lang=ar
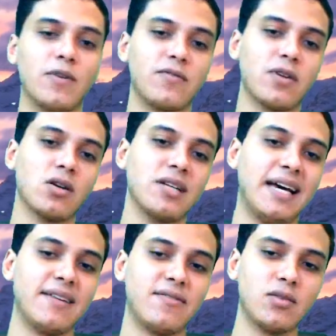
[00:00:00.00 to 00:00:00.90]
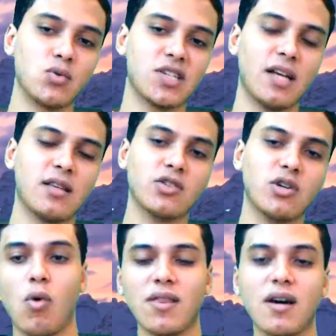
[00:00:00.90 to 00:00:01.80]
إفريقيا 2019
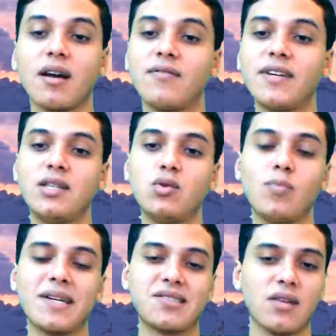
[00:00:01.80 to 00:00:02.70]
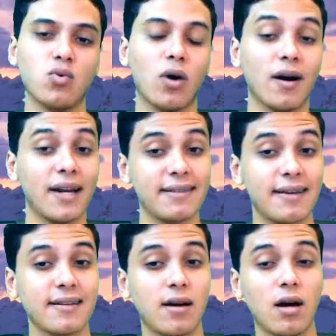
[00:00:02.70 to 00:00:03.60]
وظهر فيديو بثته قناة
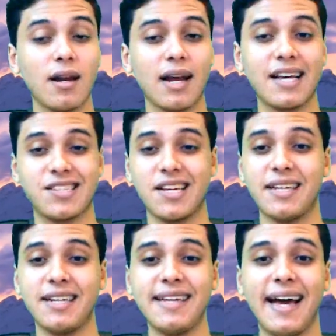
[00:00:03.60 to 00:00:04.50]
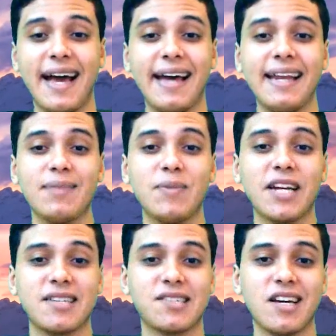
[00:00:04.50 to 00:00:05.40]
نهار الجزائرية حالات من
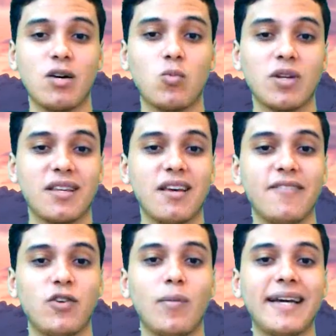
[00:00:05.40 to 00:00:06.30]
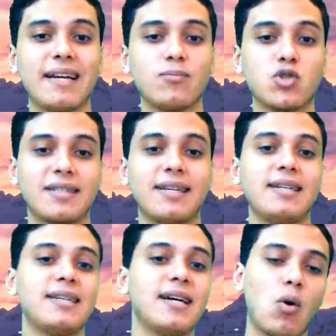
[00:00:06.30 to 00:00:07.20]
التزاحم والتدافع بين
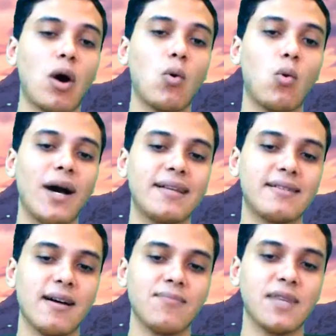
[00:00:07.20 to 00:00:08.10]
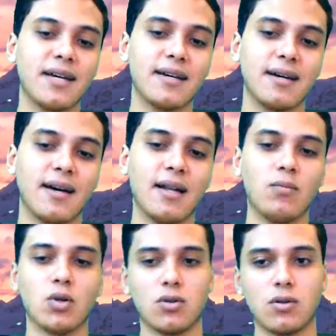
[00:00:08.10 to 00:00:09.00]
المشجعين وقوات أمن
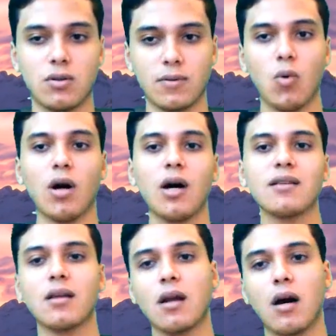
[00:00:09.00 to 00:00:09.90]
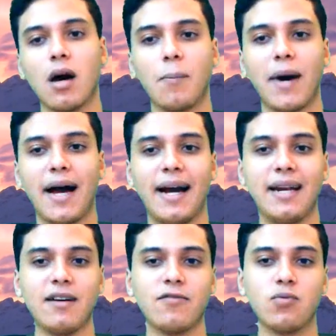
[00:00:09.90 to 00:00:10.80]
المطار وغادر
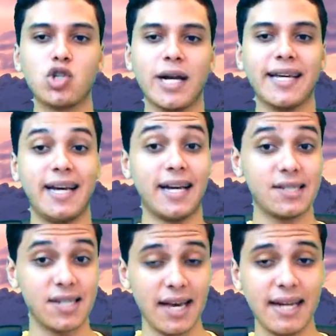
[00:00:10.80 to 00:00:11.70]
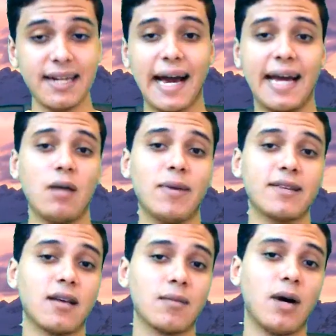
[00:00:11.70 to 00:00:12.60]
4000 مشجع جزائري على
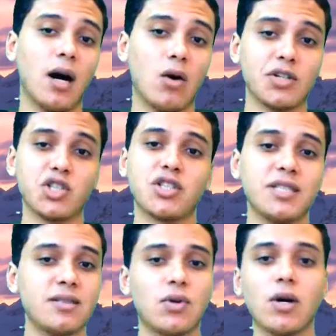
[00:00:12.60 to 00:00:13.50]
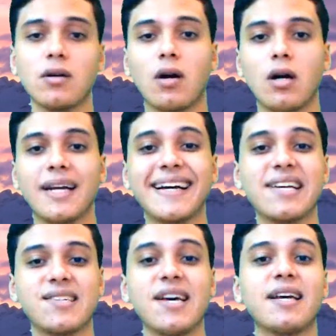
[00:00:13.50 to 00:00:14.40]
متن 24 طائرة إلى
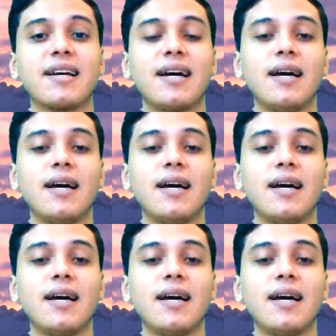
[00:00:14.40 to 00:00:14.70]
الجزائر